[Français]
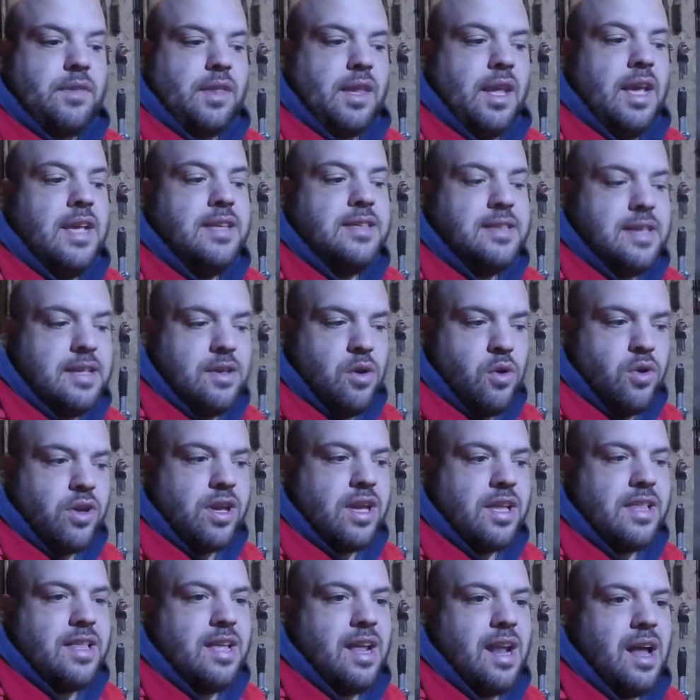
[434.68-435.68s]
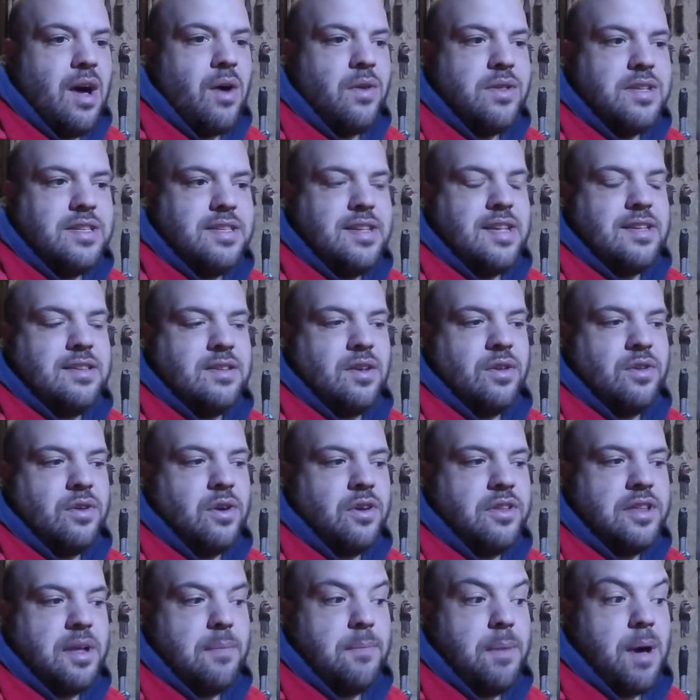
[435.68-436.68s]
Et c'est eux qui étaient là en
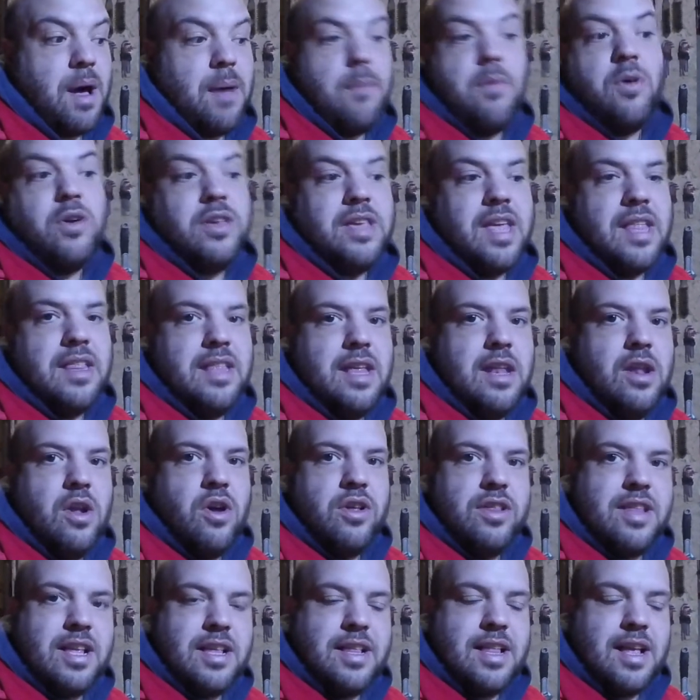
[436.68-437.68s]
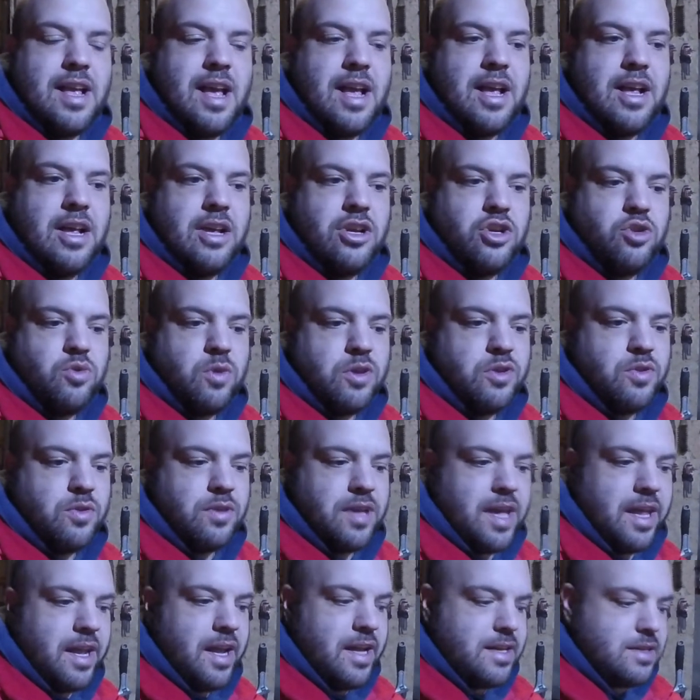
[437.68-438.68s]
1730. Apparemment, il y a des notes jointes au
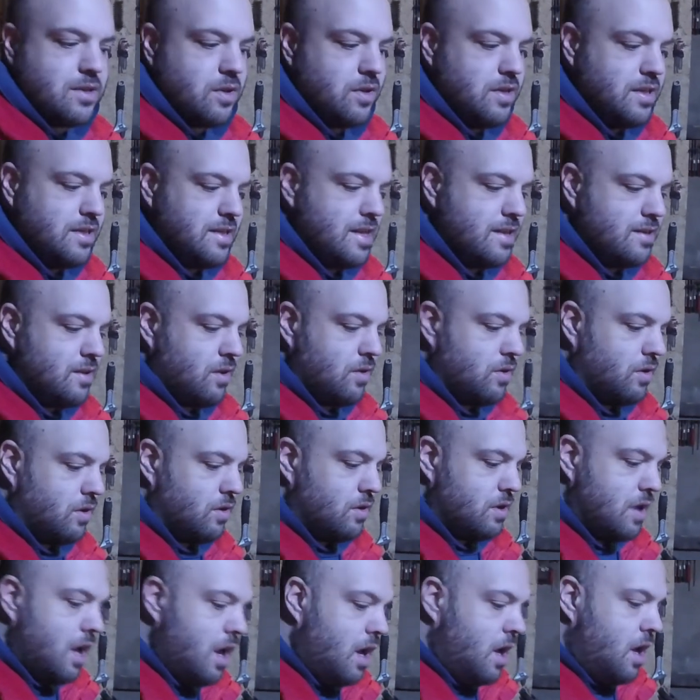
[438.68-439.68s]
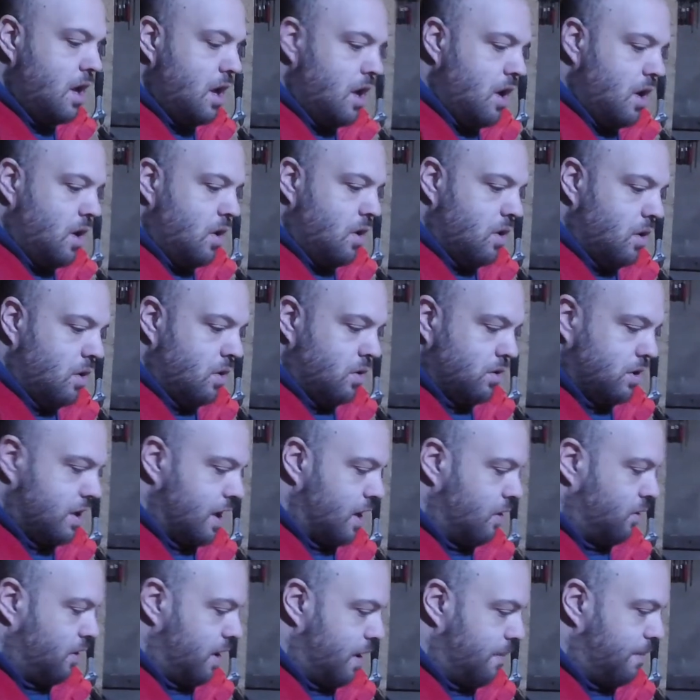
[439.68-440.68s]
cadastre 1730
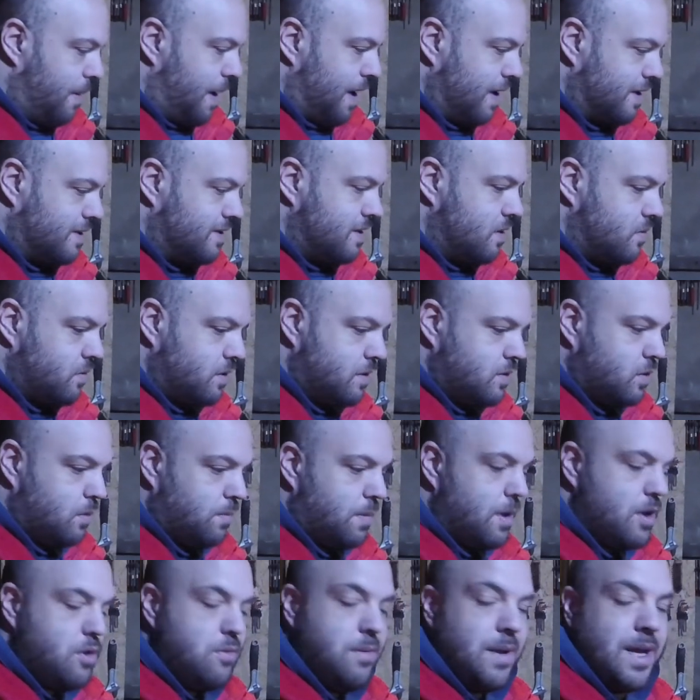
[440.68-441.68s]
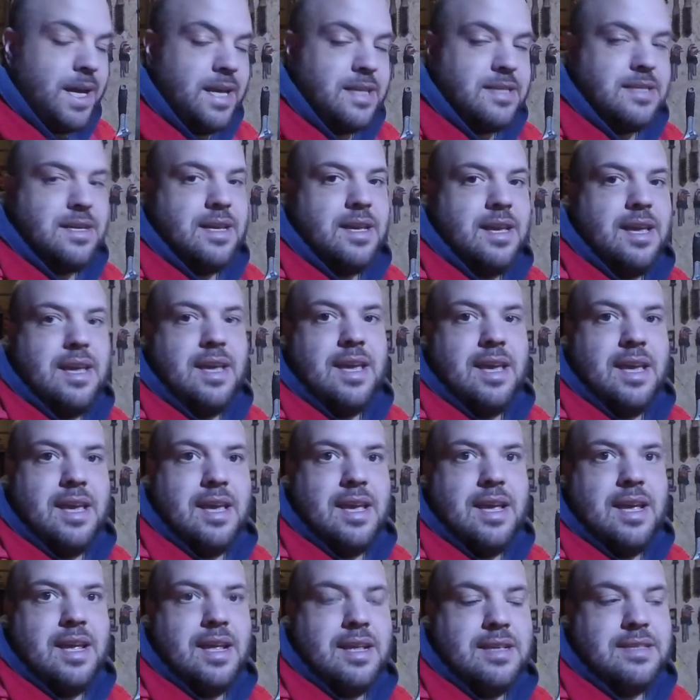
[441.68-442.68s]
auxquelles on n'a pas accès ou qui ne sont pas numérisées.
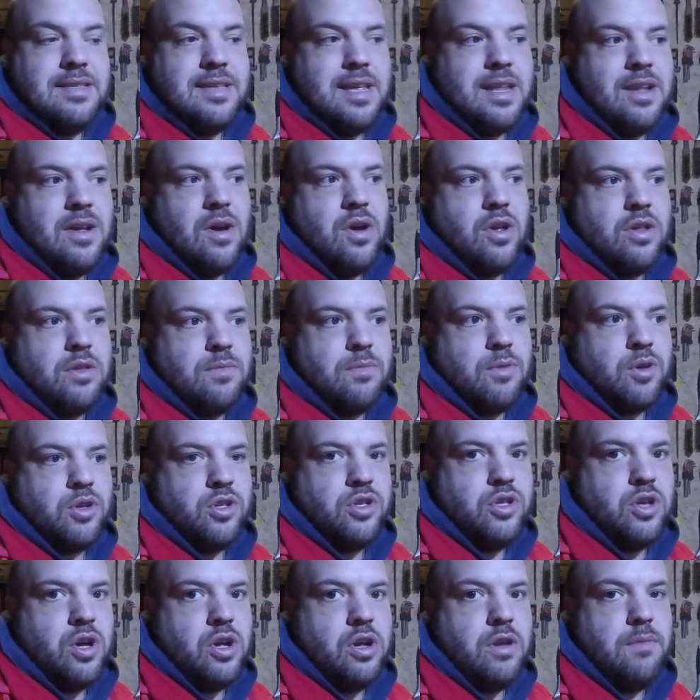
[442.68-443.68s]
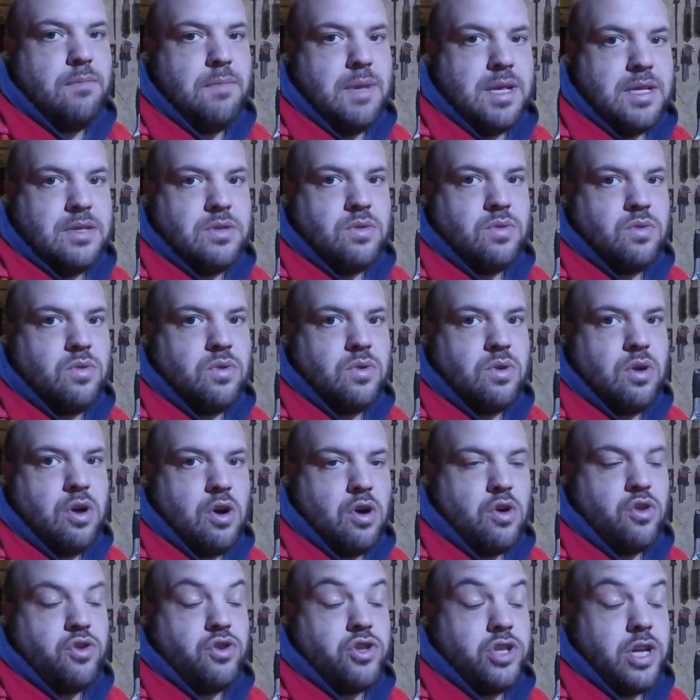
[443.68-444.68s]
Et ces notes mentionnent maison,
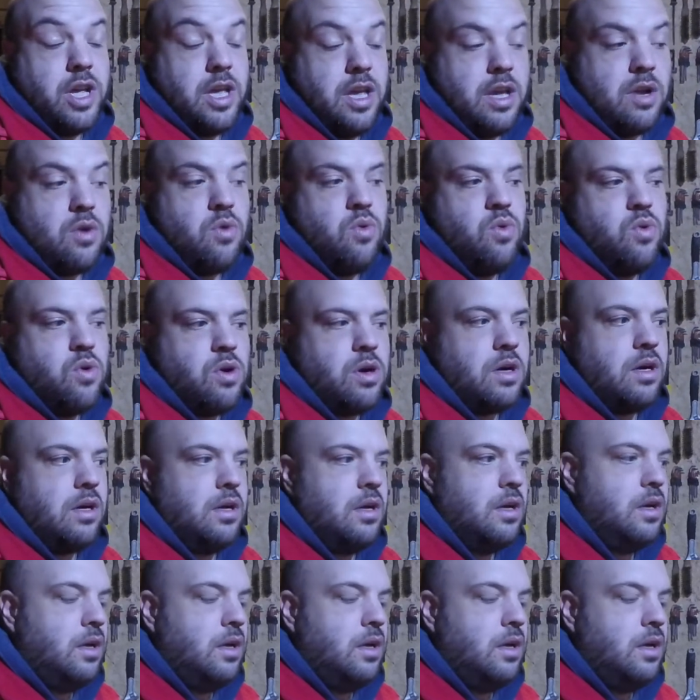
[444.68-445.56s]
grange et cours